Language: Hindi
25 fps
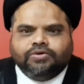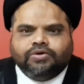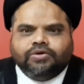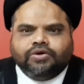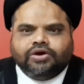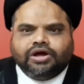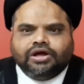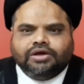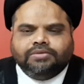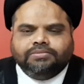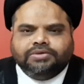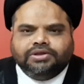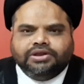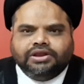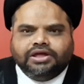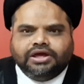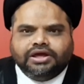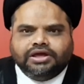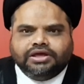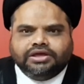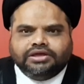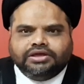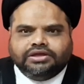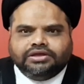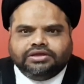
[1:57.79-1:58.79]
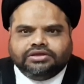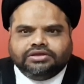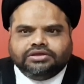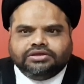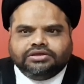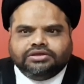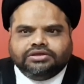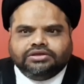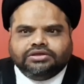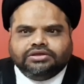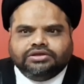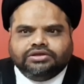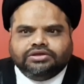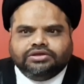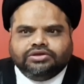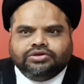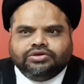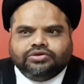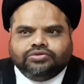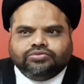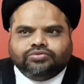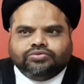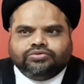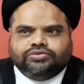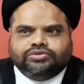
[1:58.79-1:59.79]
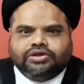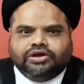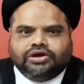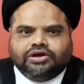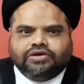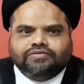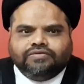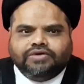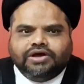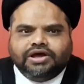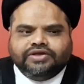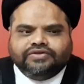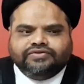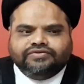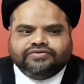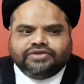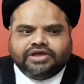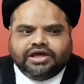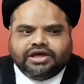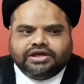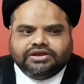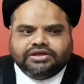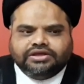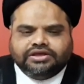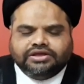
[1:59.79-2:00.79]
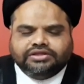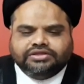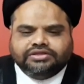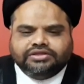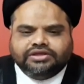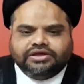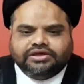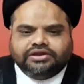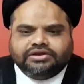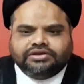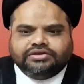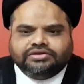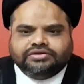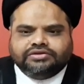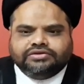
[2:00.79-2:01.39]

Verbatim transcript: मौका मिला है तो तकवा इंसान के अंदर